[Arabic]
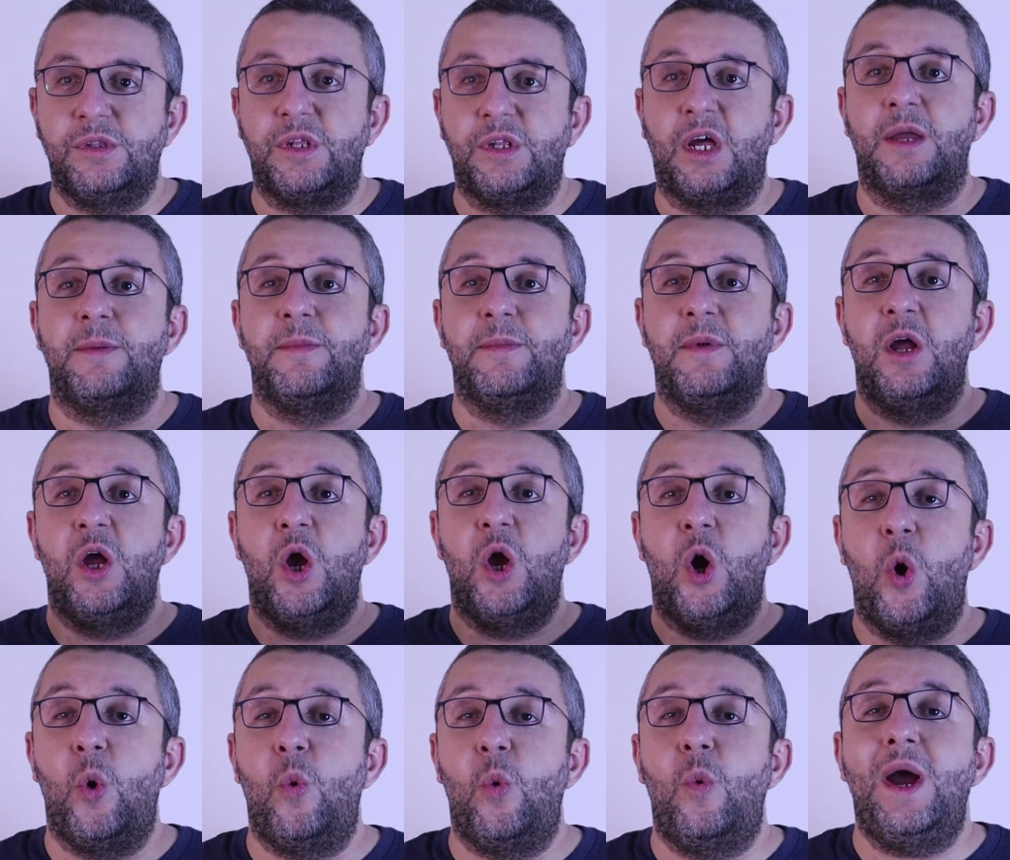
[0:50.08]
طيب
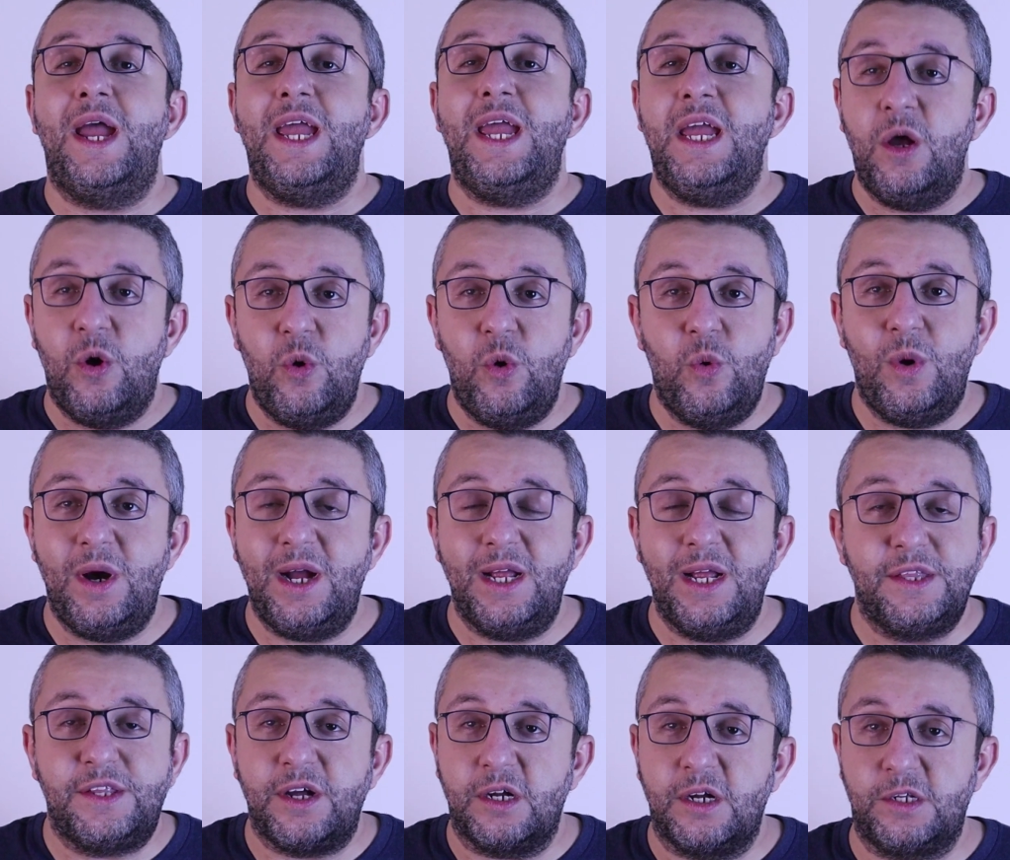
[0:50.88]
هو ايه
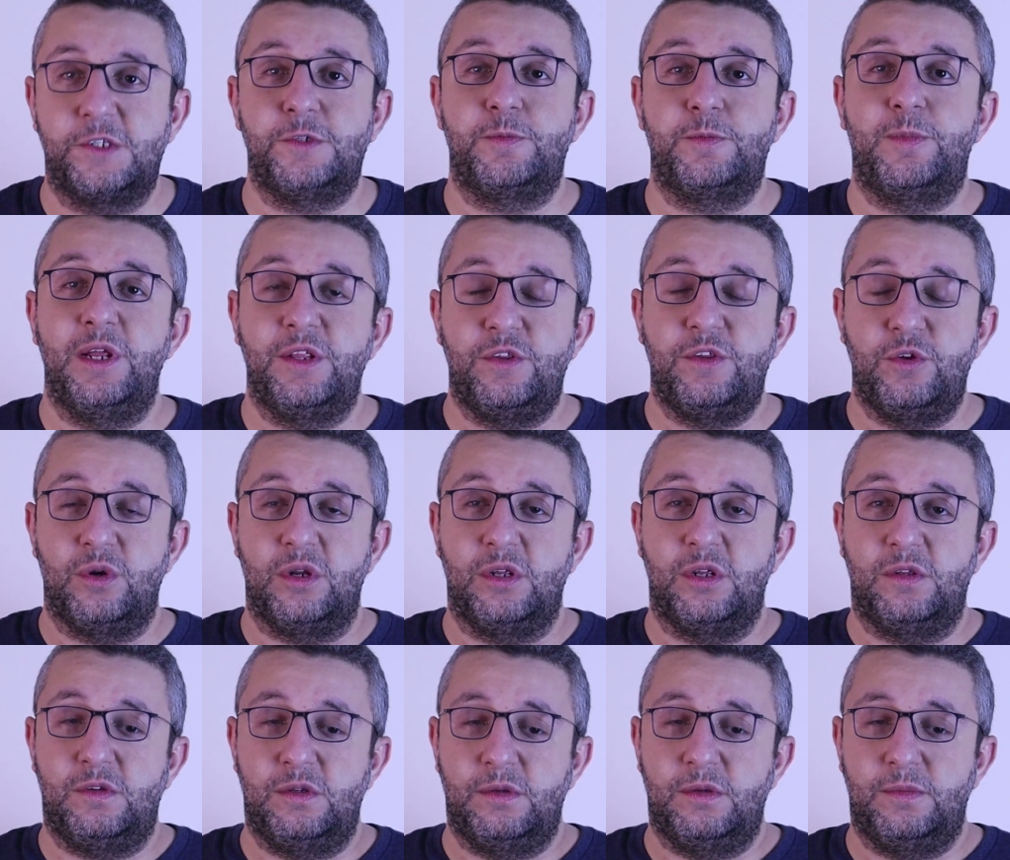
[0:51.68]
هو الدكت سبليت
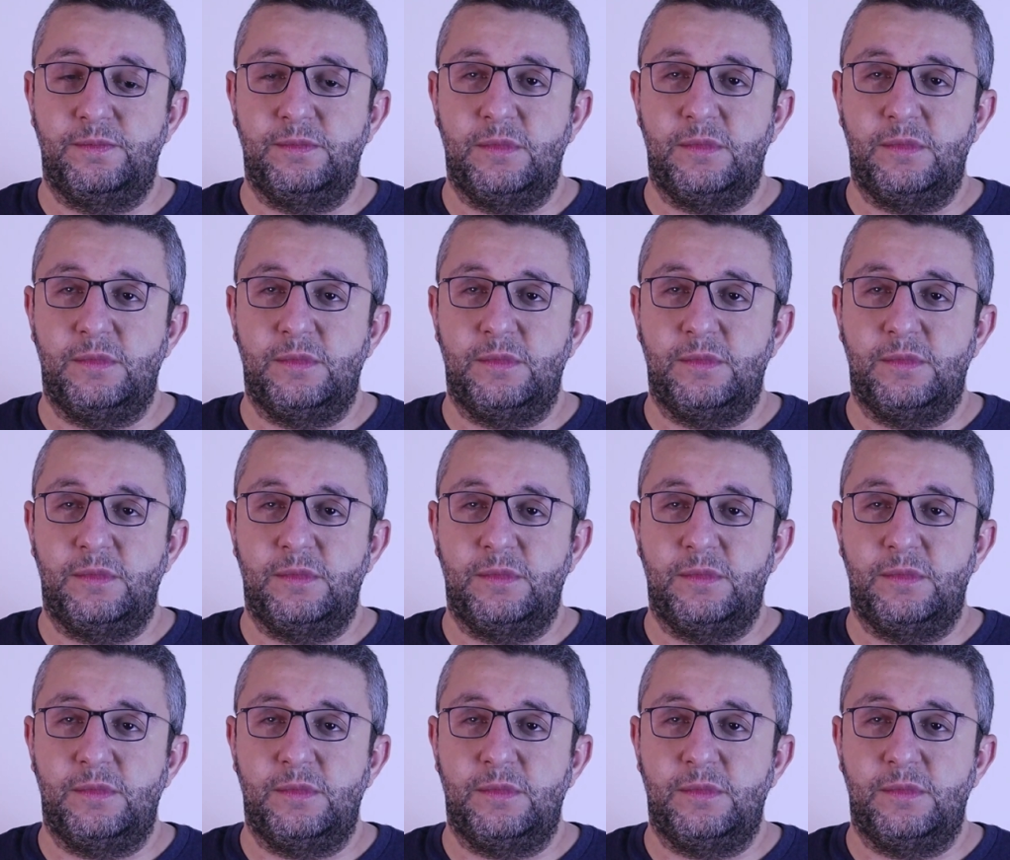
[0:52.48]
يونت